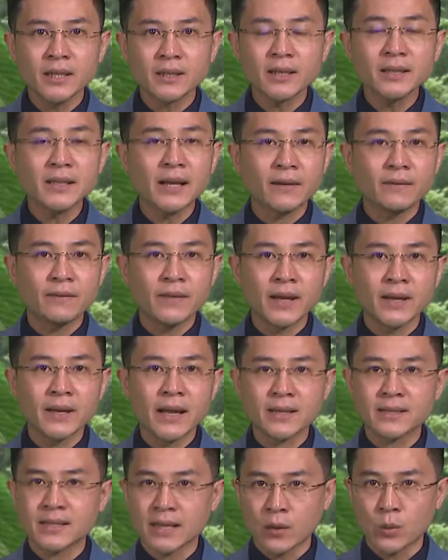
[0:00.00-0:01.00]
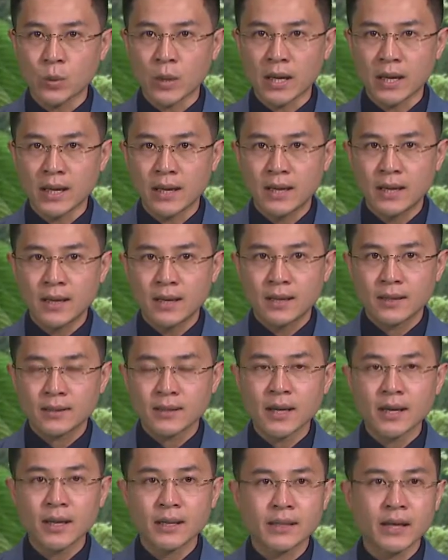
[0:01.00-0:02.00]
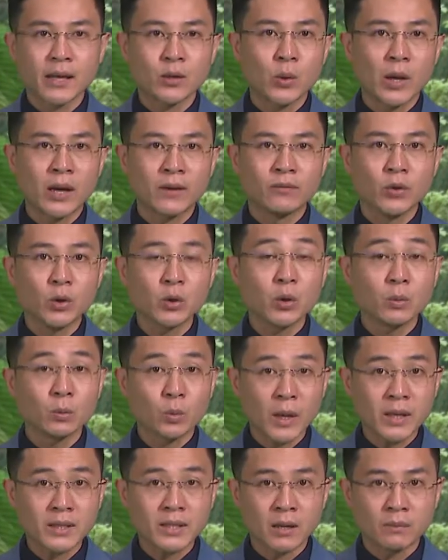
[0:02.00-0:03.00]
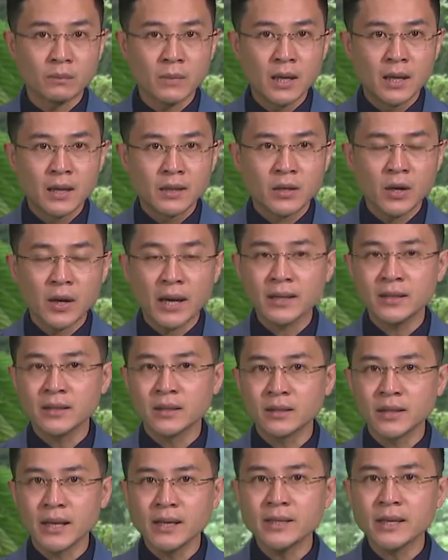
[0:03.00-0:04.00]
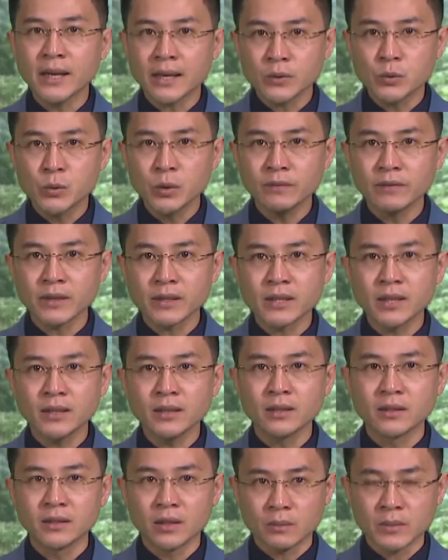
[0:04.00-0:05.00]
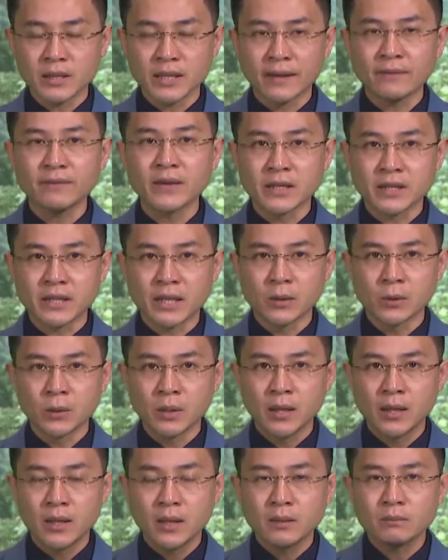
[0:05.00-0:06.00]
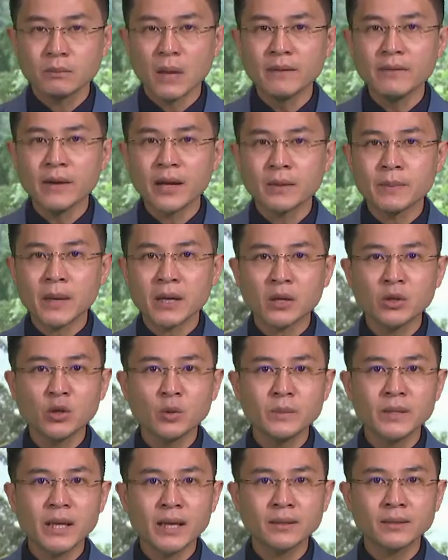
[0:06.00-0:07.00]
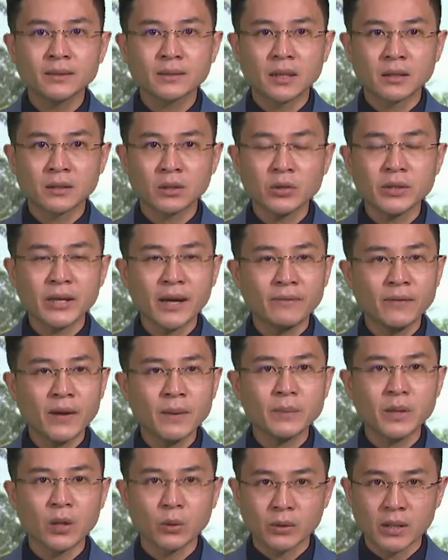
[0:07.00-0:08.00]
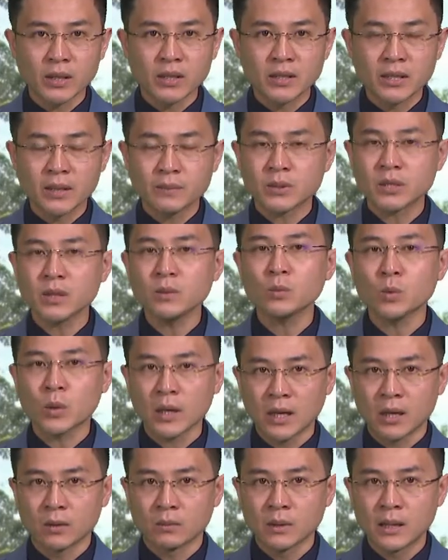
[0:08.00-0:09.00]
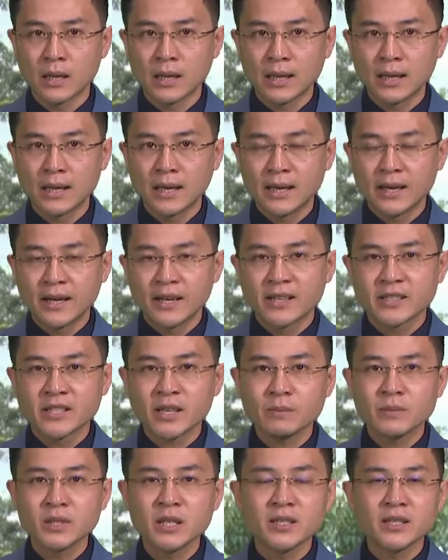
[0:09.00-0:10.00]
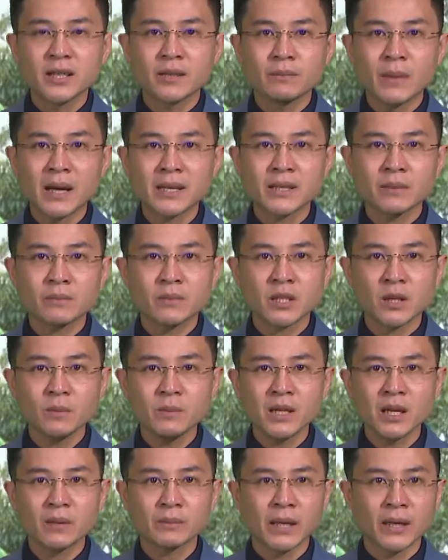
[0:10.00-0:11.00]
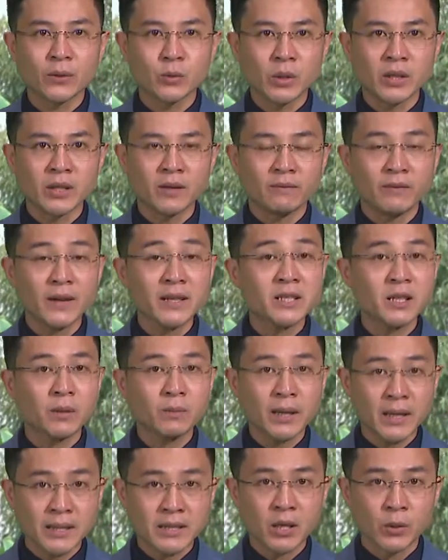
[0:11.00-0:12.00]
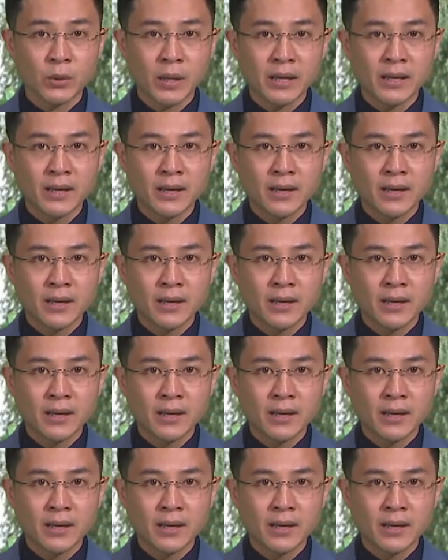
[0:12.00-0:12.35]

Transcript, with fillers: tích cà phê đang ra hoa. Đây là giai đoạn vô cùng quan trọng, nó ảnh hưởng đến năng suất và chất lượng nông sản về sau. Bởi vậy, bà con nông dân cần có giải pháp đầu tư chăm sóc khoa học. Trong chương trình ba trăm sáu mươi lăm ngày chuyển động phát sóng ngày sau đây,